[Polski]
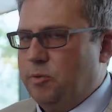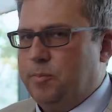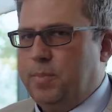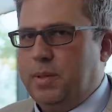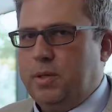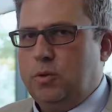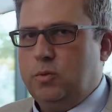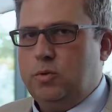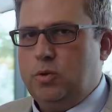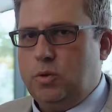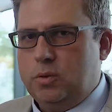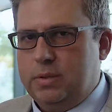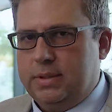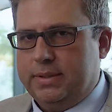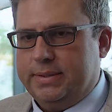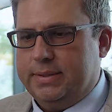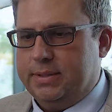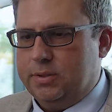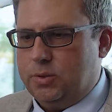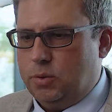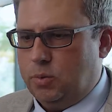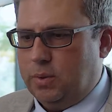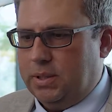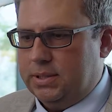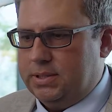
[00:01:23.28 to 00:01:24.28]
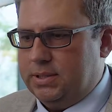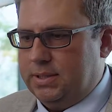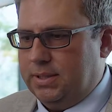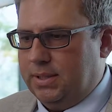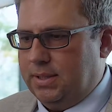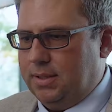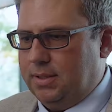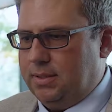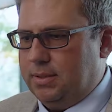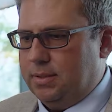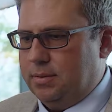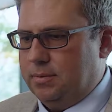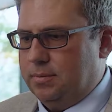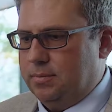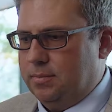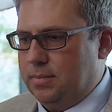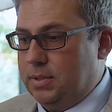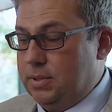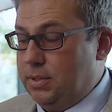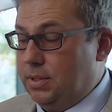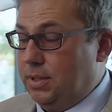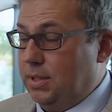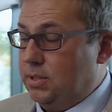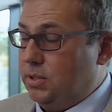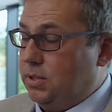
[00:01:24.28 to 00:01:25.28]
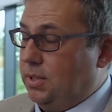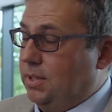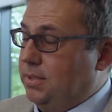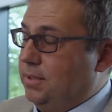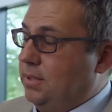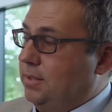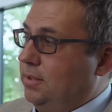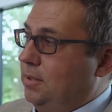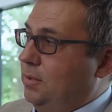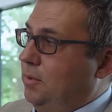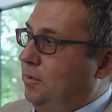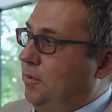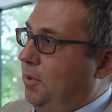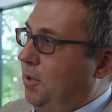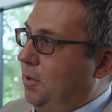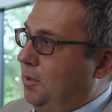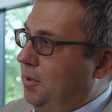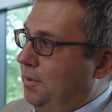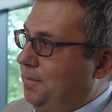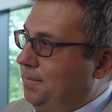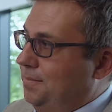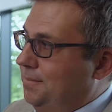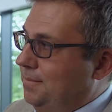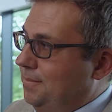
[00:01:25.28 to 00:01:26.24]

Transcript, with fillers: się w paru trudnych sytuacjach. Myślę, że jesteś zadowolony.